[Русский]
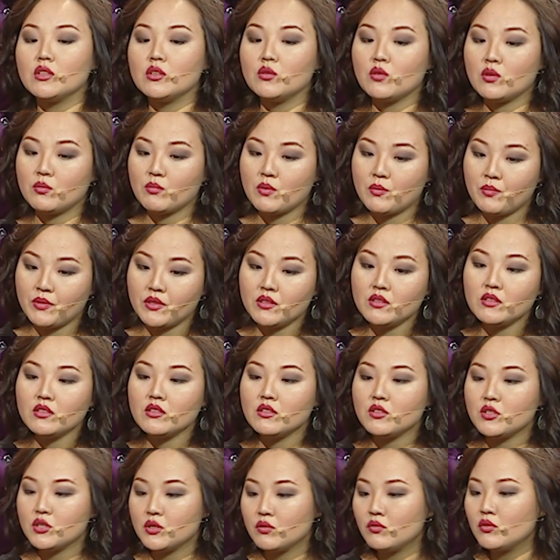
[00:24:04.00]
на тот момент
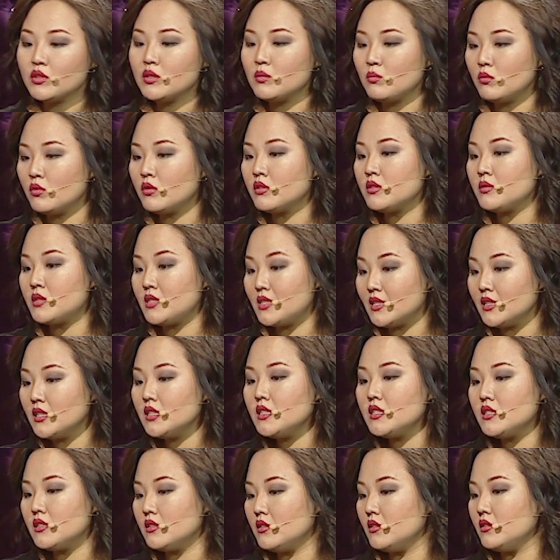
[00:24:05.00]
ты ничего не мог
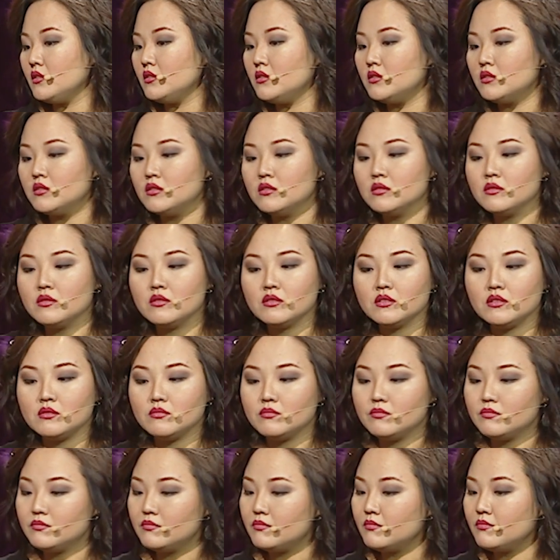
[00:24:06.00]
сделать, э,
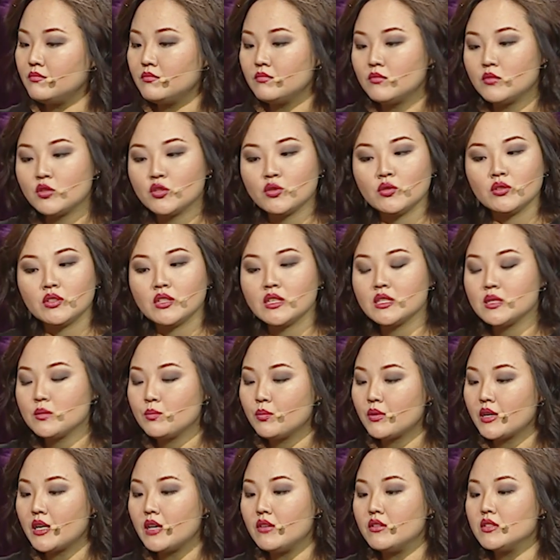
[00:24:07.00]
что-то
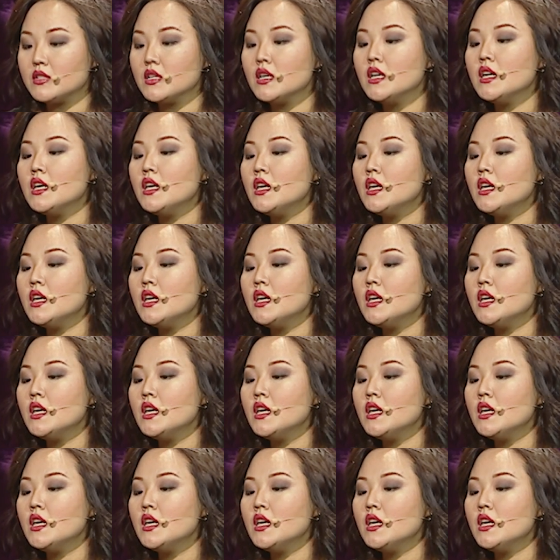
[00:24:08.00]
исправить.